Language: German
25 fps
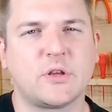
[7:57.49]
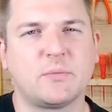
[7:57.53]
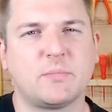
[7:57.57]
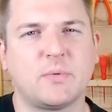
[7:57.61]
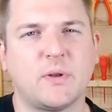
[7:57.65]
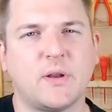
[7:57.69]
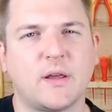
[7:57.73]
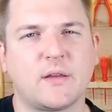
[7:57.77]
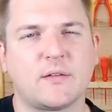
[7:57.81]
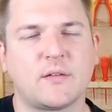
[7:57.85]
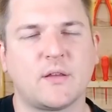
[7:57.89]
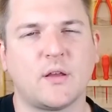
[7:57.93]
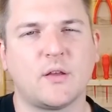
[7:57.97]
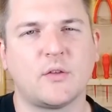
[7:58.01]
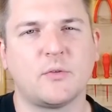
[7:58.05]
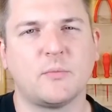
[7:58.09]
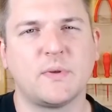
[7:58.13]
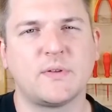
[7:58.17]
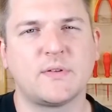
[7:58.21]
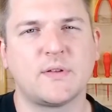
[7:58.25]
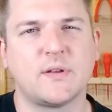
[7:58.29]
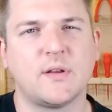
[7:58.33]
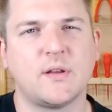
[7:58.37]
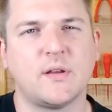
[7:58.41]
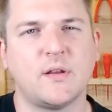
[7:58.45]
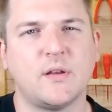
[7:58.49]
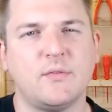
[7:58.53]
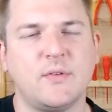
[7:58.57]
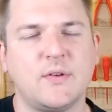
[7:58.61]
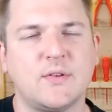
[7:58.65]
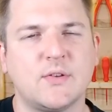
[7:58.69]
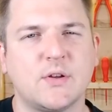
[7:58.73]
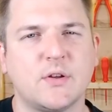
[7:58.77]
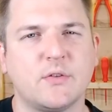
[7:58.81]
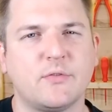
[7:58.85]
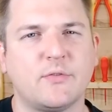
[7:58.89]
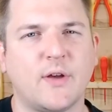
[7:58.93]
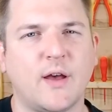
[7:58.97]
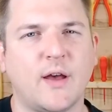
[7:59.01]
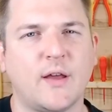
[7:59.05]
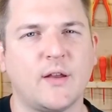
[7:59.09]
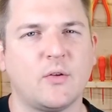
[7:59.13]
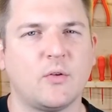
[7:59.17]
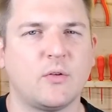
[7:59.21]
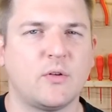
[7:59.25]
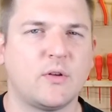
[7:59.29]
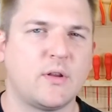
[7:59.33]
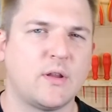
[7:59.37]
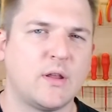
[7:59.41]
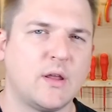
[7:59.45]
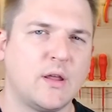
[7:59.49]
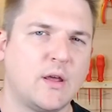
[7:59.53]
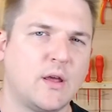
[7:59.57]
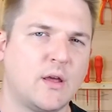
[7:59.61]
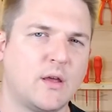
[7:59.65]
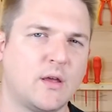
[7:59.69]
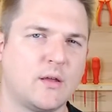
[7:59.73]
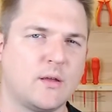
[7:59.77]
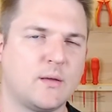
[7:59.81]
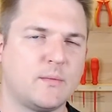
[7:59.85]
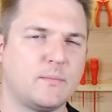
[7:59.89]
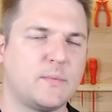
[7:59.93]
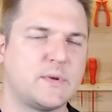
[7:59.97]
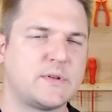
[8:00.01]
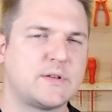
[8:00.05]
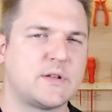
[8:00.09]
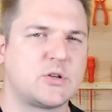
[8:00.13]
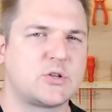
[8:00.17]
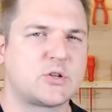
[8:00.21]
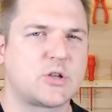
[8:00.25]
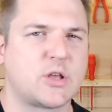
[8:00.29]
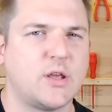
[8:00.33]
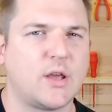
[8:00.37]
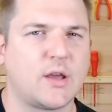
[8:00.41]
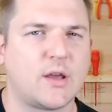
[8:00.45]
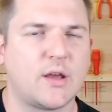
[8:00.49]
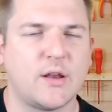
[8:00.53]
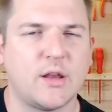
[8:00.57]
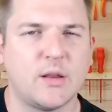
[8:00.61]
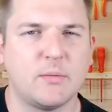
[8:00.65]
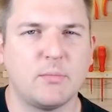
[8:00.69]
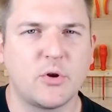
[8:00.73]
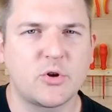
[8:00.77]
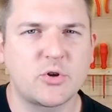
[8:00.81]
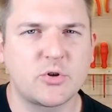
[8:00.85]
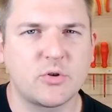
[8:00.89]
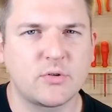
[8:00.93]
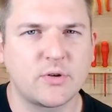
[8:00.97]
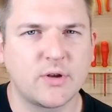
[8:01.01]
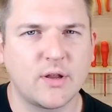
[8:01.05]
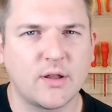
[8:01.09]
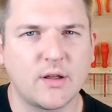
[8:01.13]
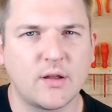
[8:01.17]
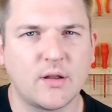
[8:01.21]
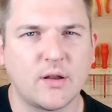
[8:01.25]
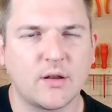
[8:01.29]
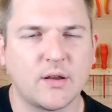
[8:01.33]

Ich bin extra so ein bisschen in die Wiese gefahren und ein bisschen schräg an die Böschung da, und